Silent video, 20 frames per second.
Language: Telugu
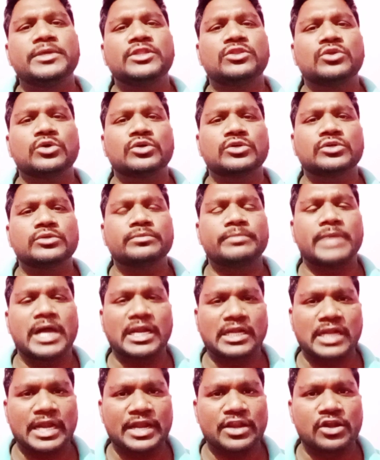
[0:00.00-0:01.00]
మీతో
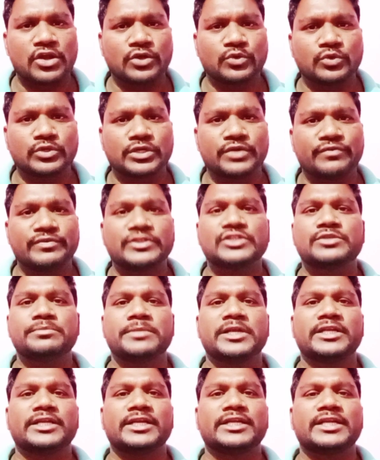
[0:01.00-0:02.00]
మాట్లాడాలనుకుంటున్న విషయం
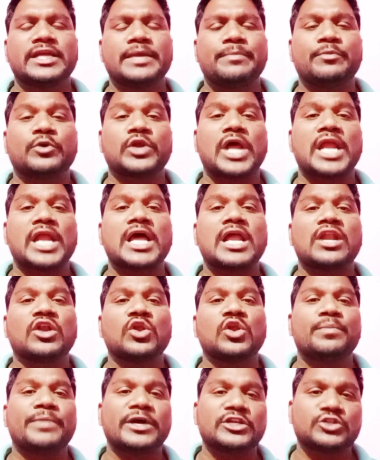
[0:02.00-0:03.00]
ఏంటంటే
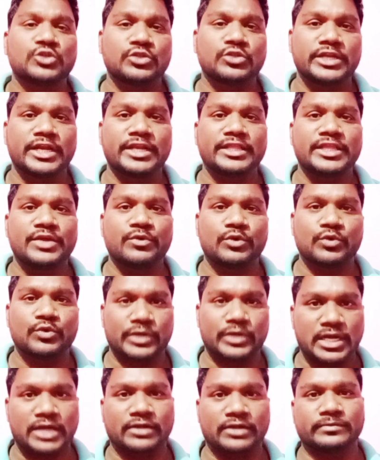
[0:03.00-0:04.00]
పురాణాలలో పరిశుద్ధులైన దేవుడు
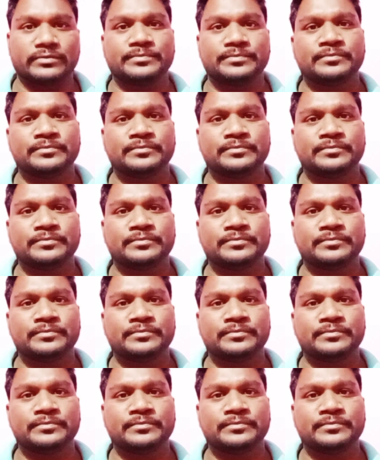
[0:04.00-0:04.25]
ఉన్నాడు